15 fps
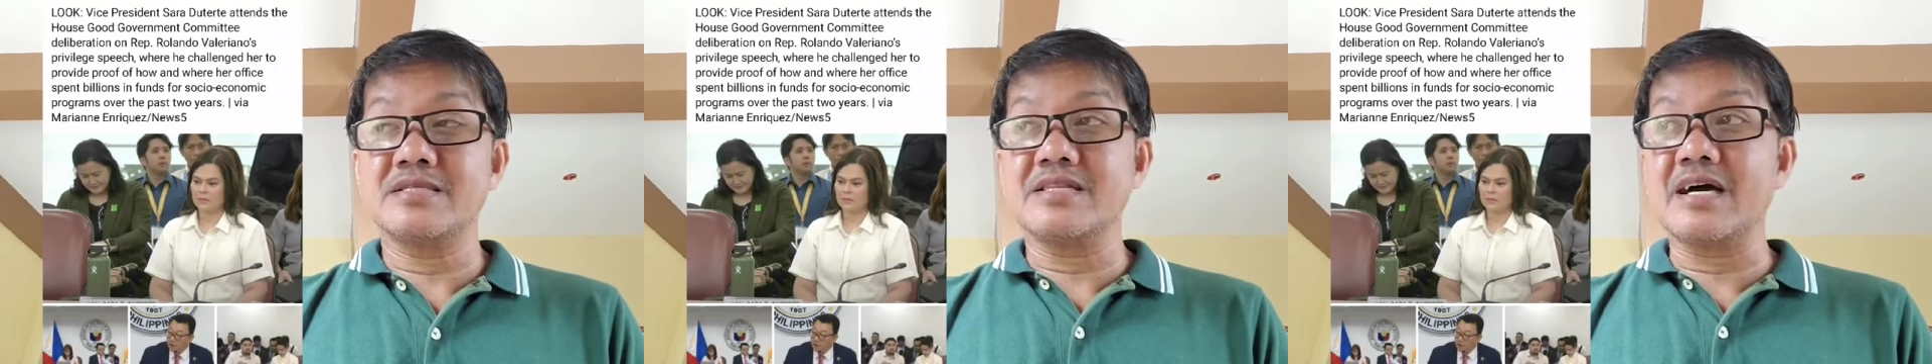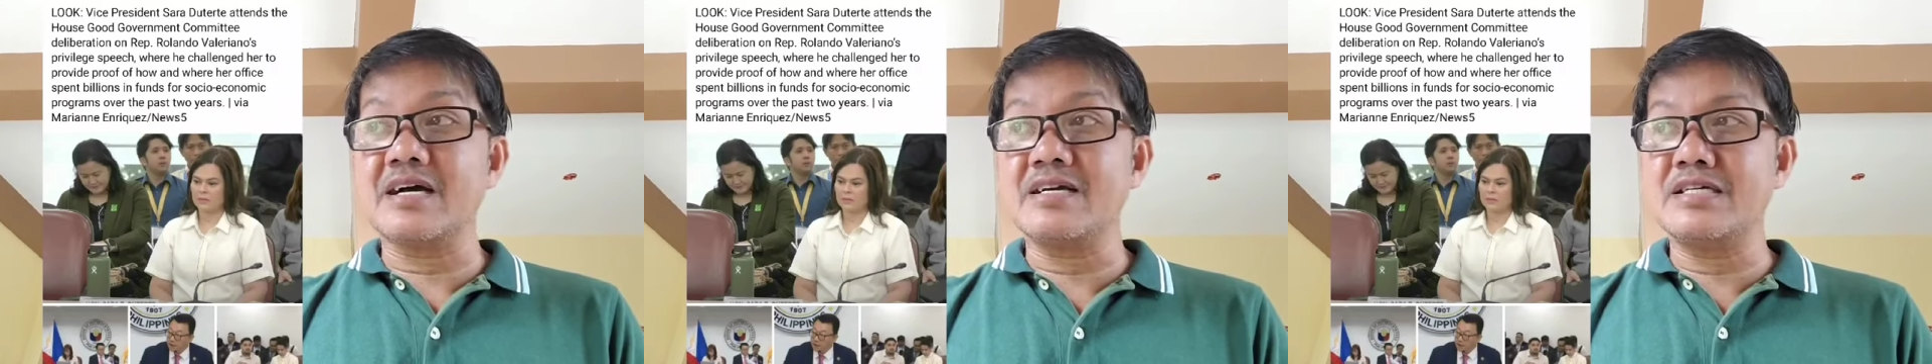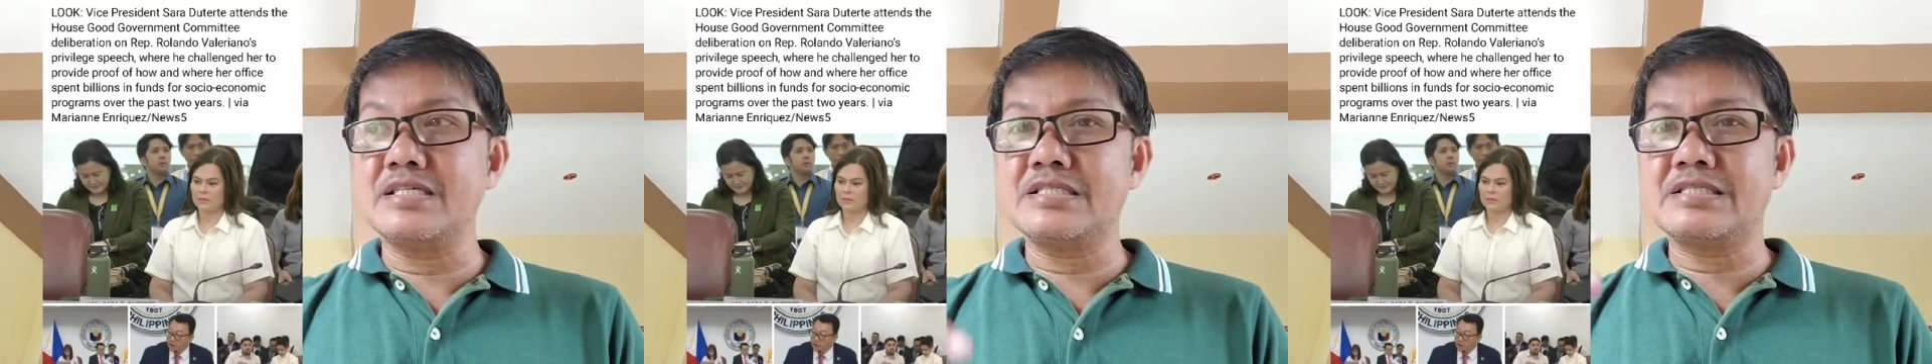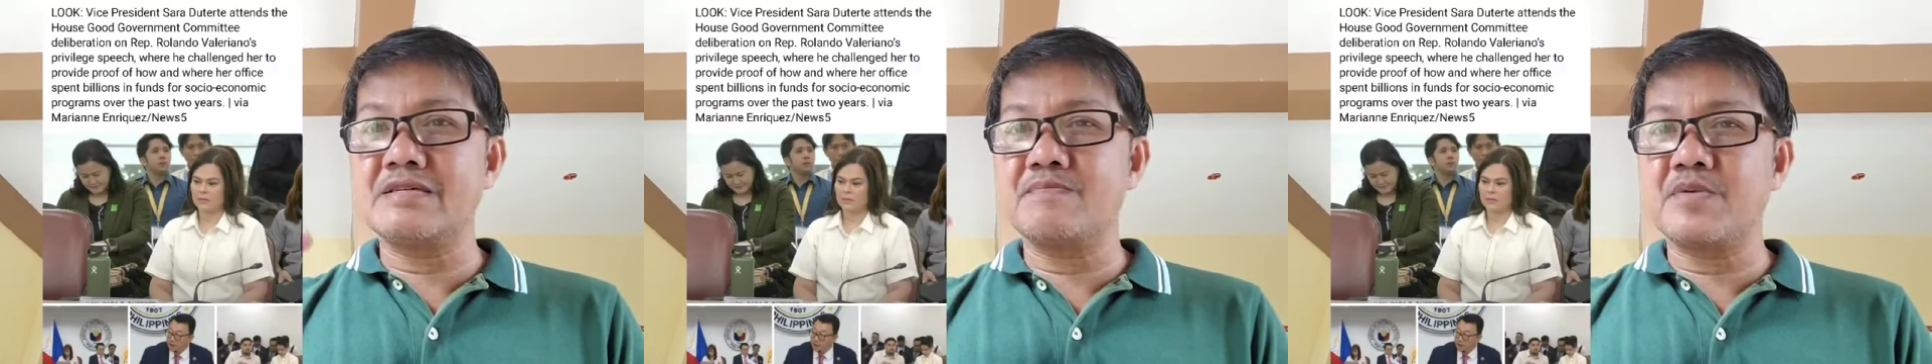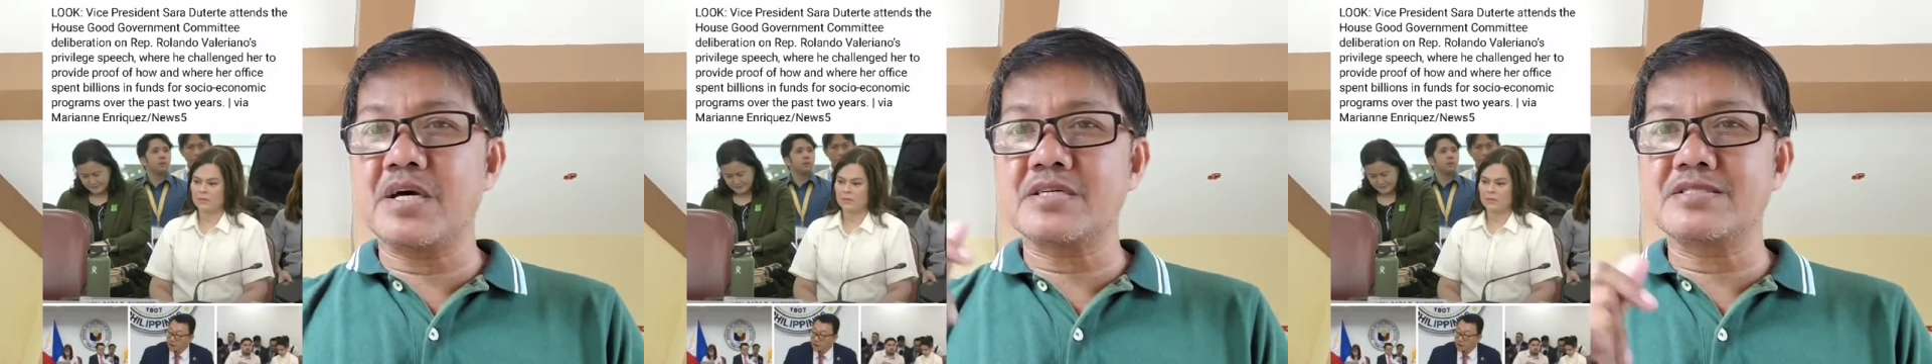
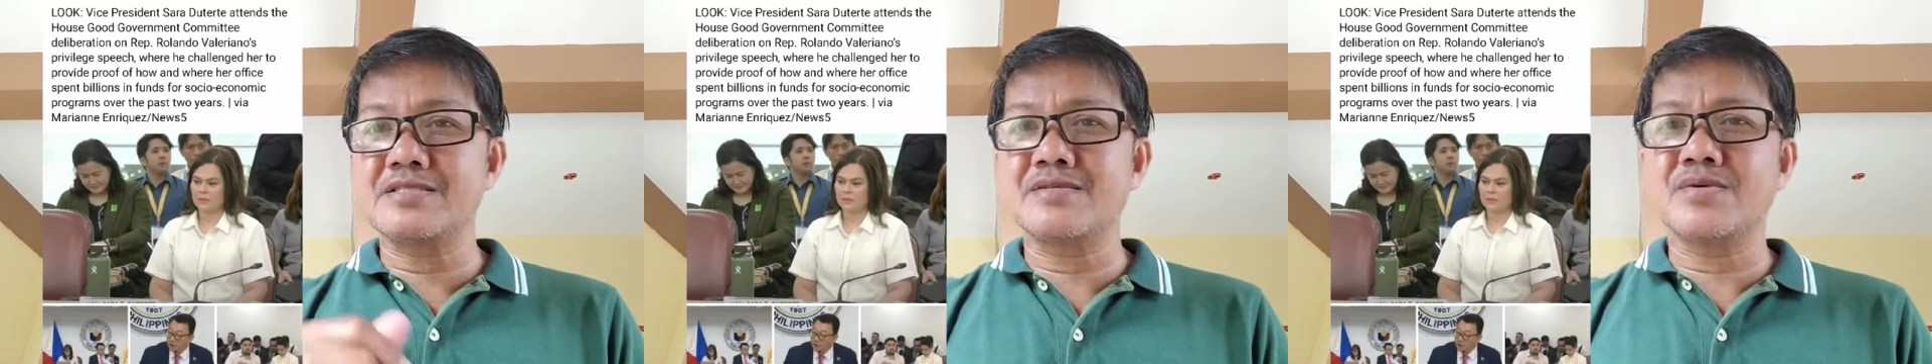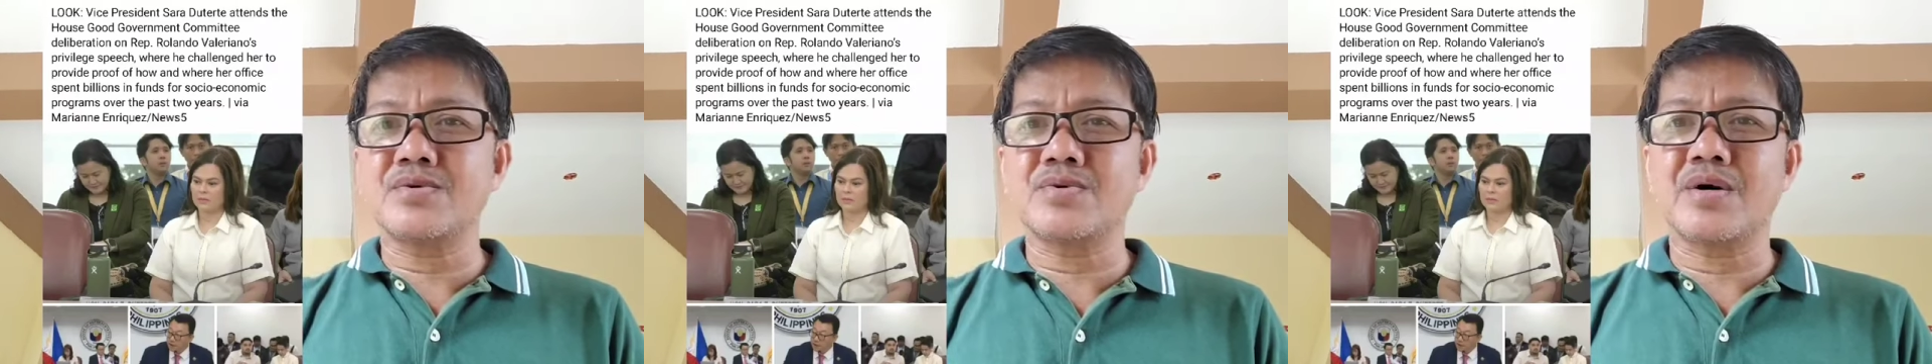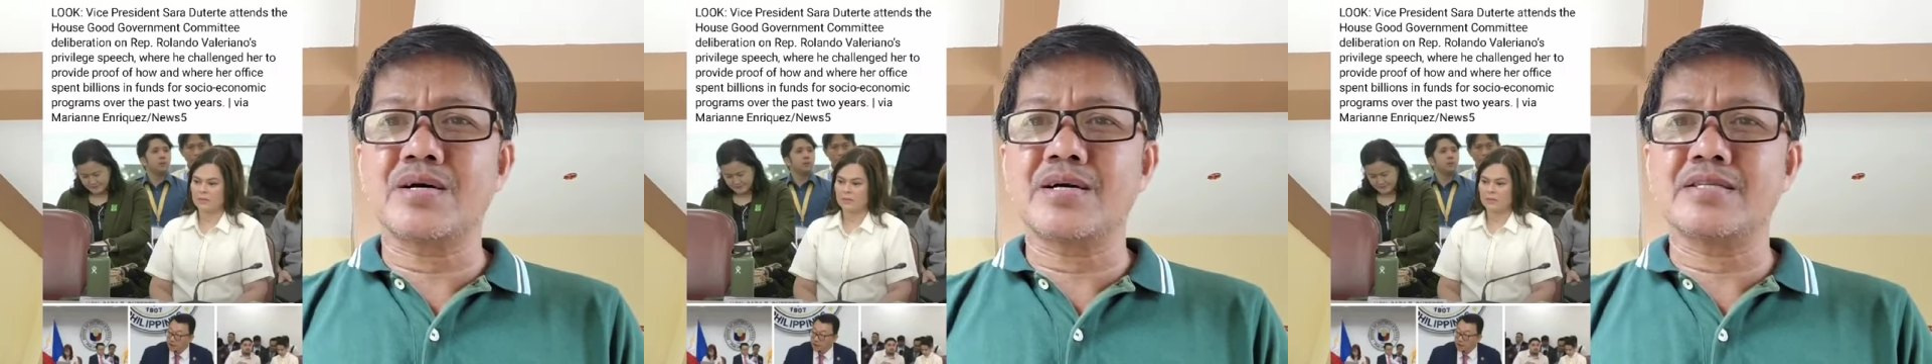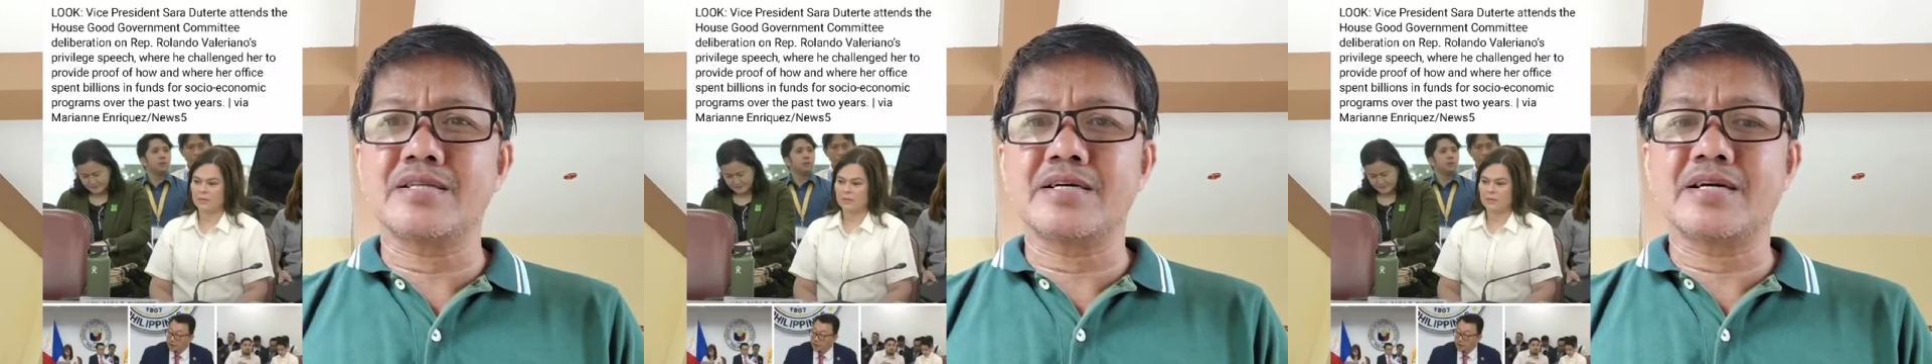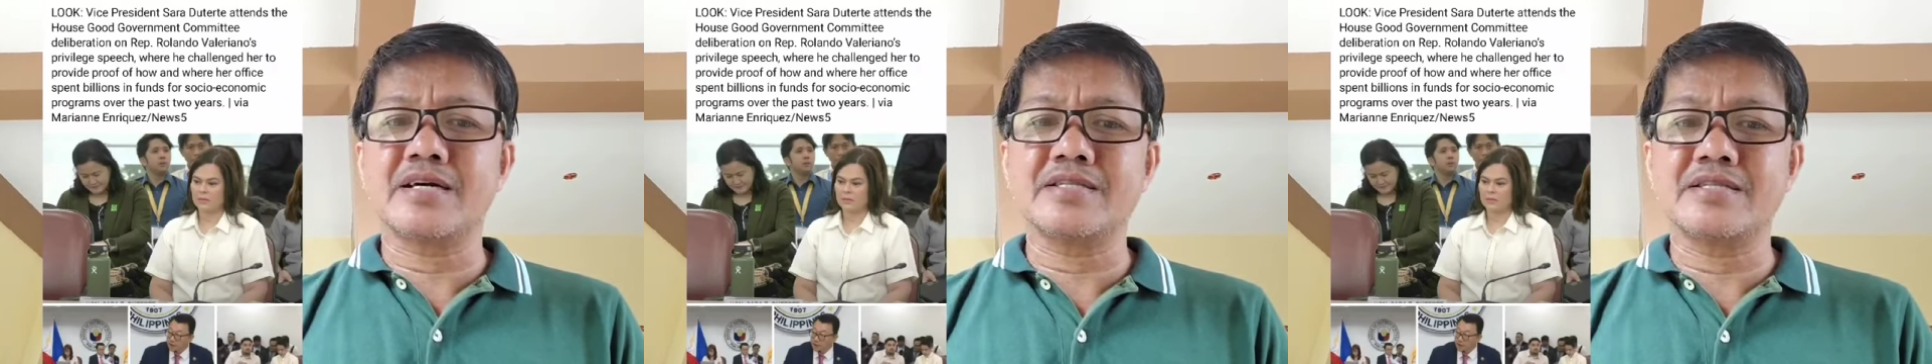Nakaisip lang siguro
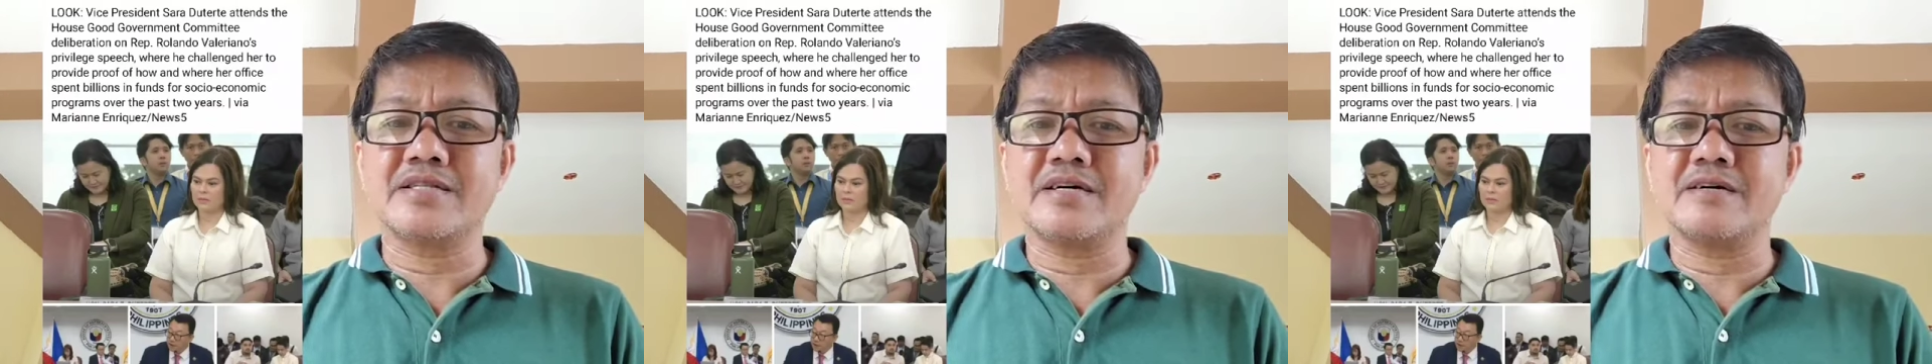agad-agad